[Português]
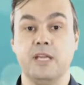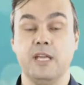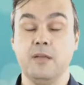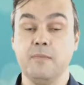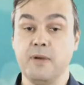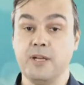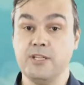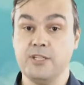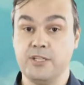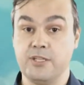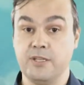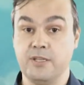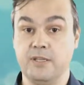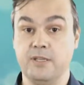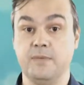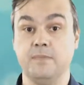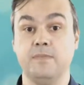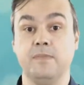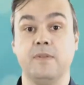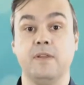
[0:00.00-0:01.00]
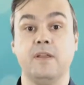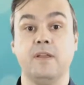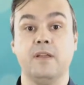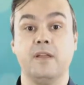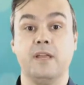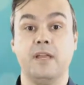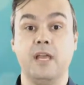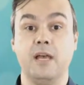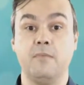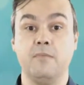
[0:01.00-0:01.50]
Imagine
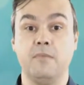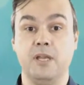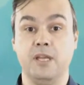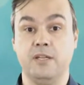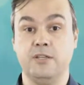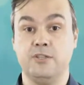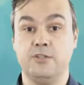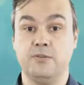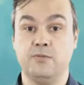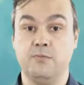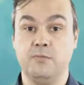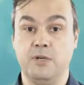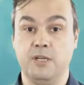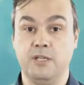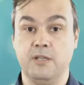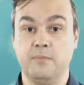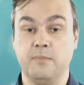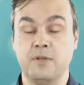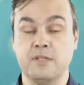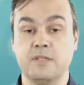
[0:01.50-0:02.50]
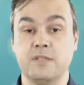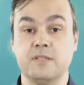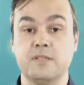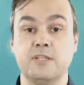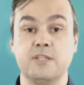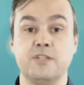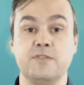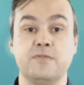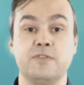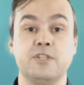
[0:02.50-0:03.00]
que a mente humana possa
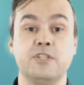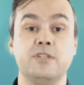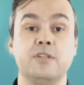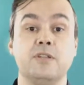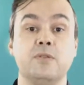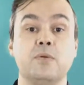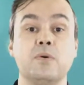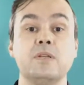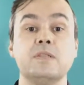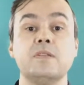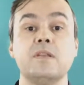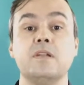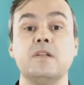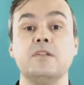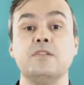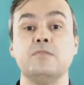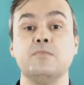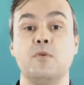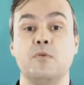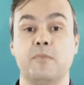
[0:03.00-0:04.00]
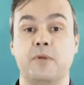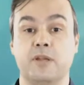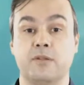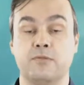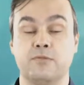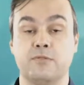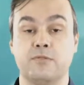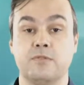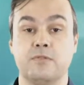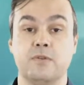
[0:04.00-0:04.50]
ser dividida em dois grandes
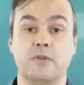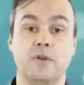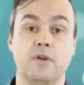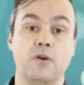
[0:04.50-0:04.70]
momentos.